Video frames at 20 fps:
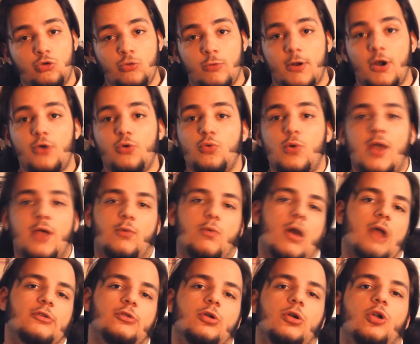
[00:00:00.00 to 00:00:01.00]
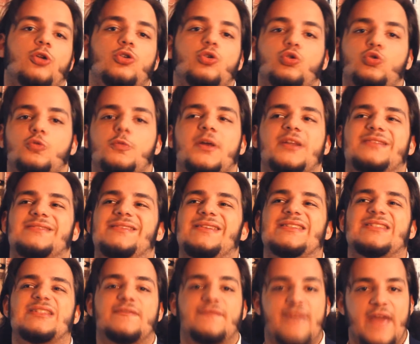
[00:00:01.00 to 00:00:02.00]
Numero 2 quando lo youtuber
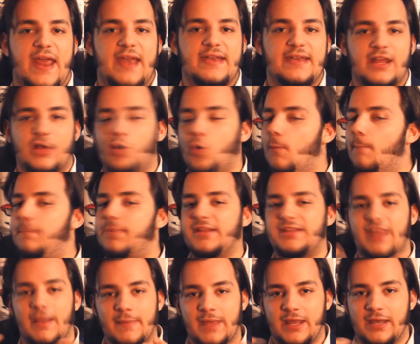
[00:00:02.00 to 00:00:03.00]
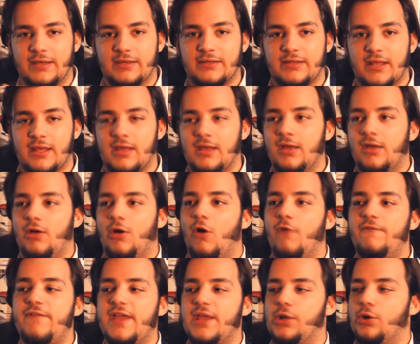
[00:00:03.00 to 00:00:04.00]
si svende completamente,
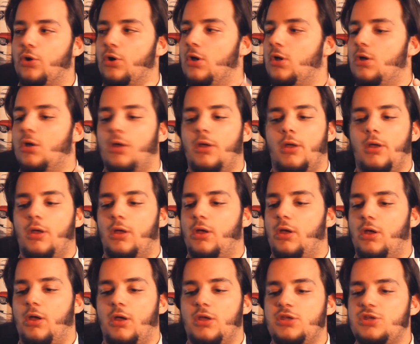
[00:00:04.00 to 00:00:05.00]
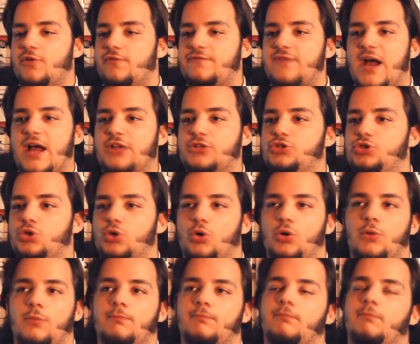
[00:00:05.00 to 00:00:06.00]
ovvero eh, io
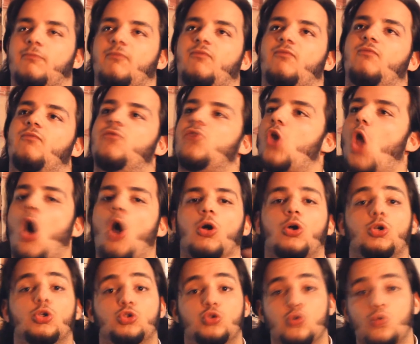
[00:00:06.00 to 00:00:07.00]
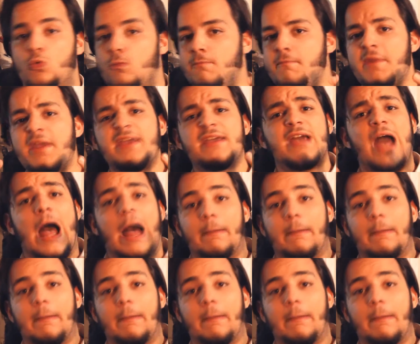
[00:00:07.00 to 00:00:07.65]
faccio vlog sul make